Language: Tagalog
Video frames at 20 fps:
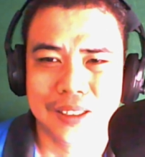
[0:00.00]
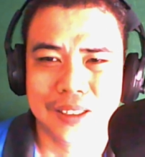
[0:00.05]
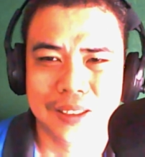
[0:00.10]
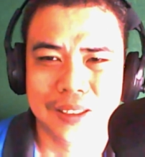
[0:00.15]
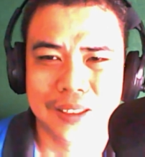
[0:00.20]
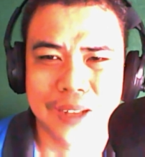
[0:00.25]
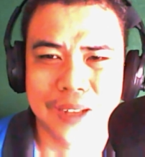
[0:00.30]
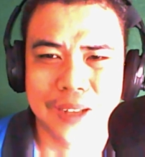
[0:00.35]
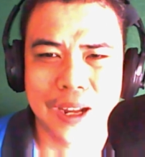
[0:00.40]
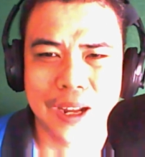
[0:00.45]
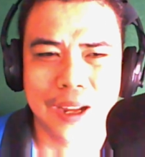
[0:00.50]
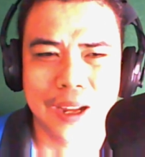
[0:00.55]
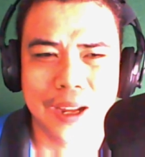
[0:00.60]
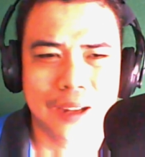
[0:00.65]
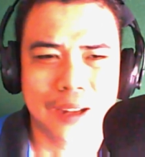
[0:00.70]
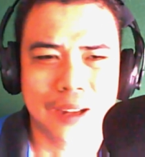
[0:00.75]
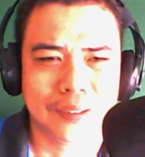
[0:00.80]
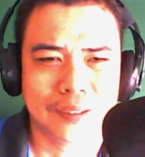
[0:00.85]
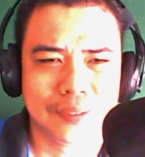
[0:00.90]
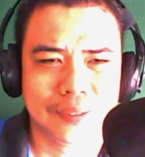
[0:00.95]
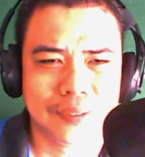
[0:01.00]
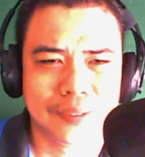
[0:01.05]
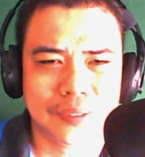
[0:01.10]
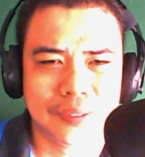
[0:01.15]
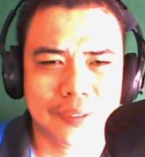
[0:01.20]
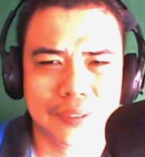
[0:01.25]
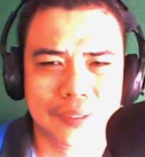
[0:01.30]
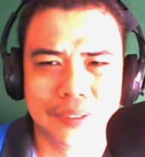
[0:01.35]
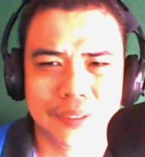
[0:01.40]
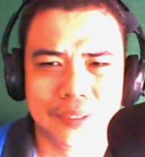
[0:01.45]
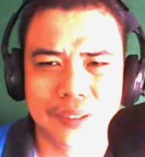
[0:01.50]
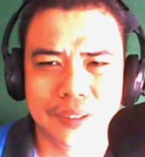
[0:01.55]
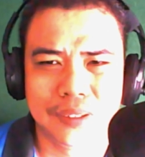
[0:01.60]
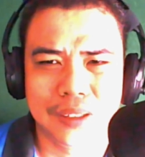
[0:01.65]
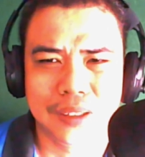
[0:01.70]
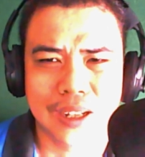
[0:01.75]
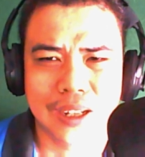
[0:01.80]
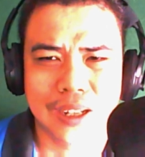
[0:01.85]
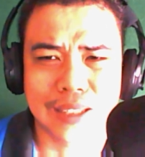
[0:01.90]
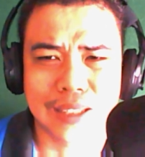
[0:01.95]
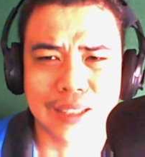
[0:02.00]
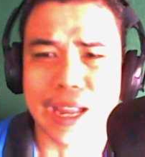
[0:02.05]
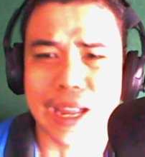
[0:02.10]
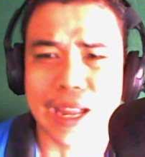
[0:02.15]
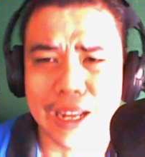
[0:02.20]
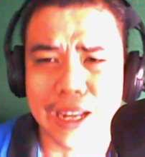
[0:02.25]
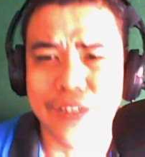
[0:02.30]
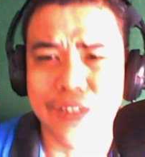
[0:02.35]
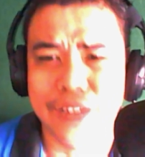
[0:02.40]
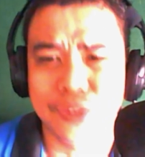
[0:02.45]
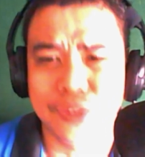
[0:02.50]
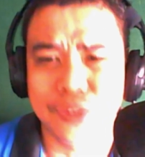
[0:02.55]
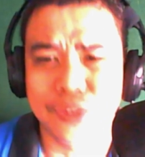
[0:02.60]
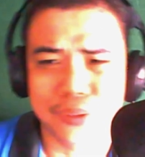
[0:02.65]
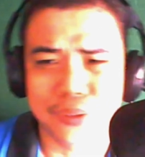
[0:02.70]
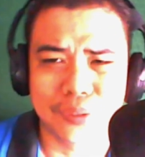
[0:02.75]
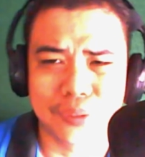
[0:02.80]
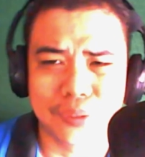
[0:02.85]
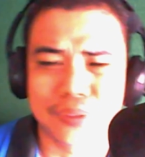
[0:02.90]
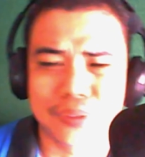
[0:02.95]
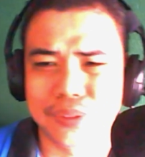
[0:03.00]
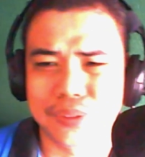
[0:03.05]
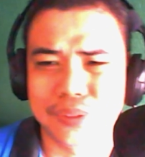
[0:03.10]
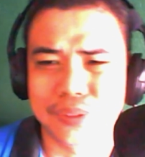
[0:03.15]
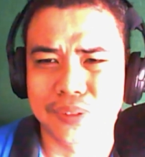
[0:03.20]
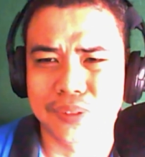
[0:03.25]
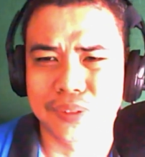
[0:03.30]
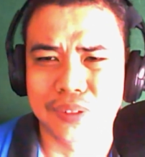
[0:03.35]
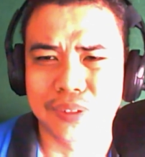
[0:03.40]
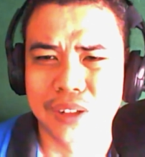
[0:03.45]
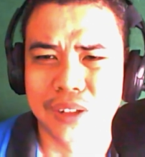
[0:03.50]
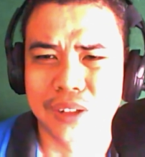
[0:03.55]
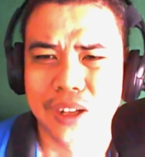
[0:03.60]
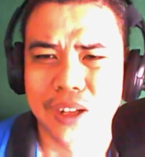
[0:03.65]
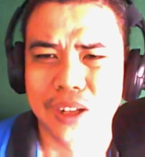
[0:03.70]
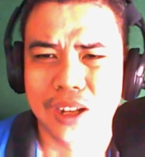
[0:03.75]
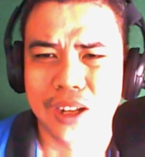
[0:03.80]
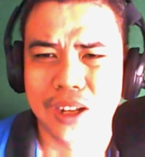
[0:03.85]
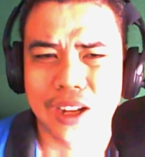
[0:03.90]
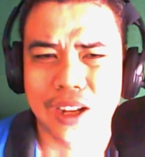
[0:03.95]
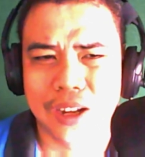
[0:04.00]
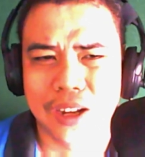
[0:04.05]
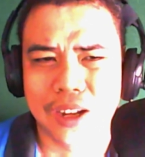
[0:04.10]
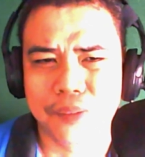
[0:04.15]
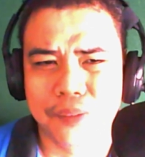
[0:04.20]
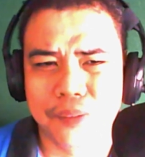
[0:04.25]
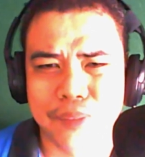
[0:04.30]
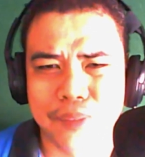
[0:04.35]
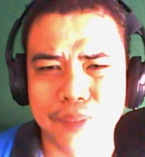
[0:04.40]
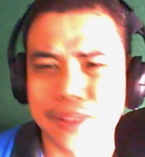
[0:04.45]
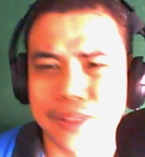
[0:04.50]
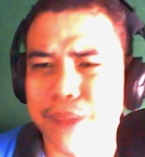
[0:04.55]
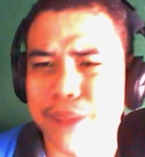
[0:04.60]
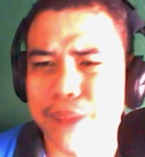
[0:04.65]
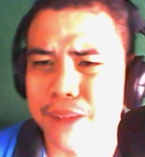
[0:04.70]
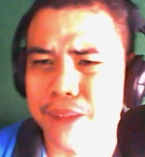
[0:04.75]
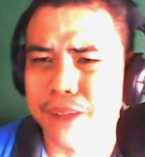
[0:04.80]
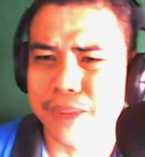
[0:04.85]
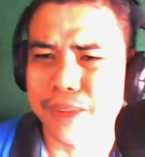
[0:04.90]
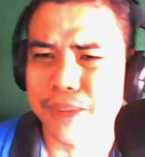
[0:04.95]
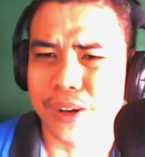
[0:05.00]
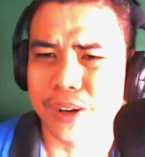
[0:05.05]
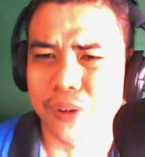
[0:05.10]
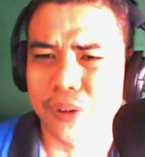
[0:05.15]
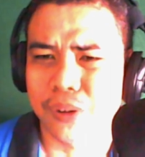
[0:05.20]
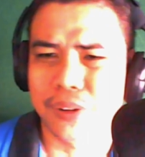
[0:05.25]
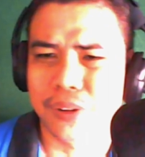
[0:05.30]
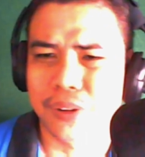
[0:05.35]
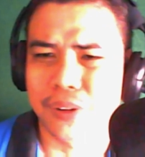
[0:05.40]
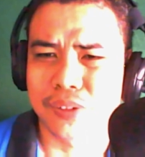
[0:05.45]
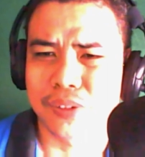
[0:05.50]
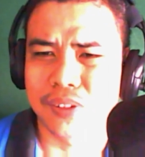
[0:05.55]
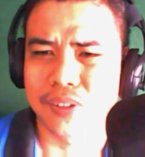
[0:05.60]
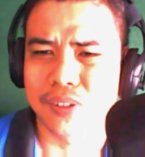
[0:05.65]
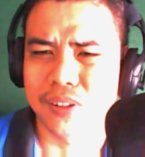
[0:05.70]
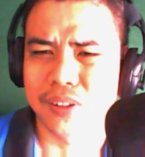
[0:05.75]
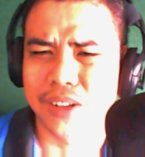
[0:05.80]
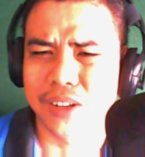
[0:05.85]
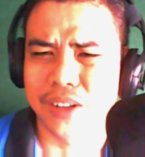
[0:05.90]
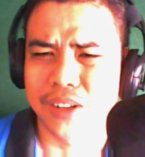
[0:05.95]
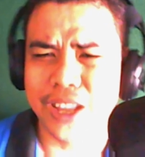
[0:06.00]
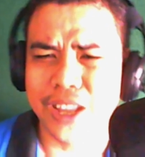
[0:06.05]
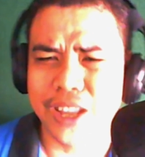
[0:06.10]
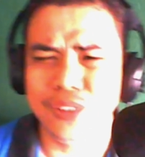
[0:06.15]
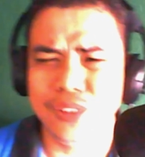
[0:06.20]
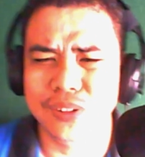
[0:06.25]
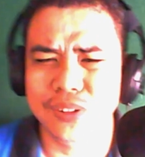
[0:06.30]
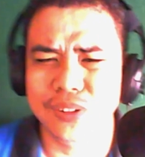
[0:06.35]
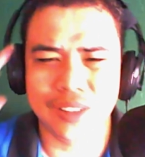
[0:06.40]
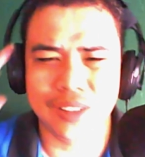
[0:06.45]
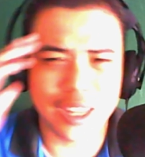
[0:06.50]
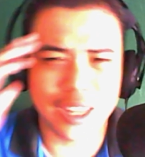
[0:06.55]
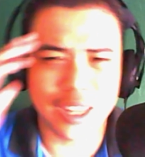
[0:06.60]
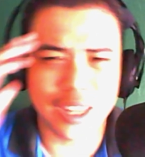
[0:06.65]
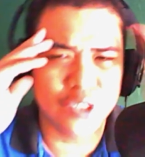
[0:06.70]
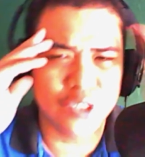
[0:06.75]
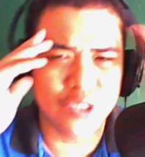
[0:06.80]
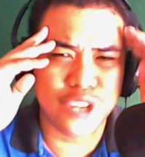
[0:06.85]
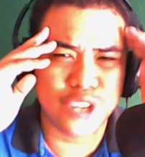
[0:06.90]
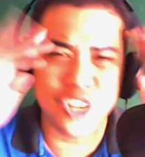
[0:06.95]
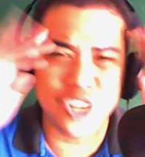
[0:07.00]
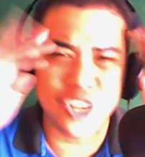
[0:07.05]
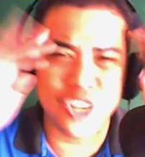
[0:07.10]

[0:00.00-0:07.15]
Na, na tanggalin yung um, masama ang Marcos, can you can you change